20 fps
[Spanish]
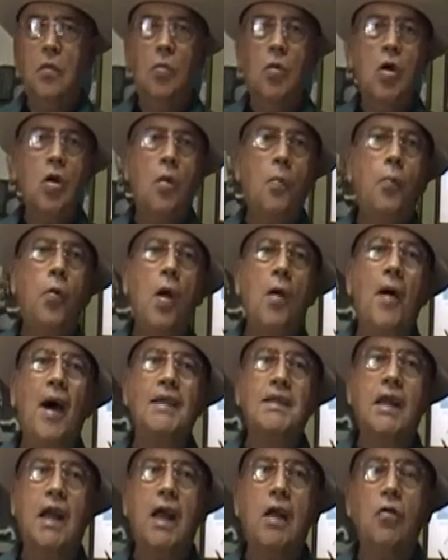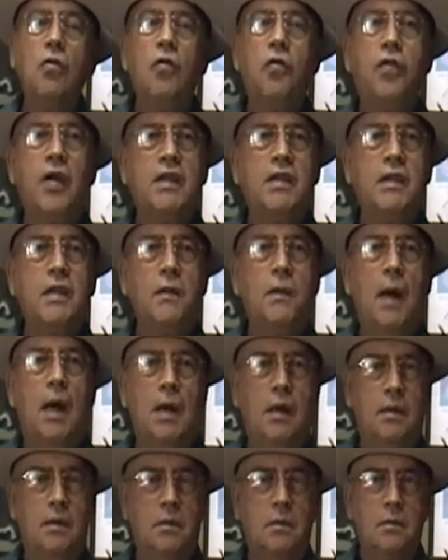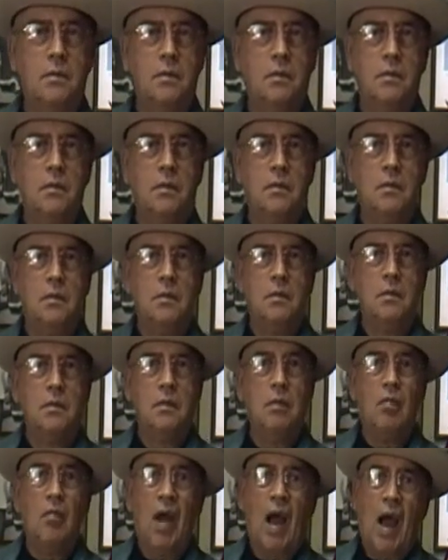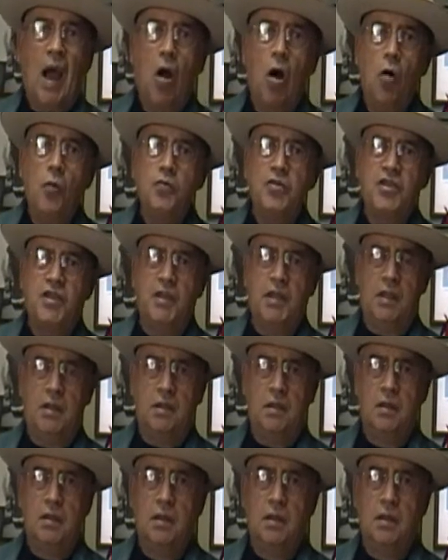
Bueno, pues va a traer un festival a Homestead.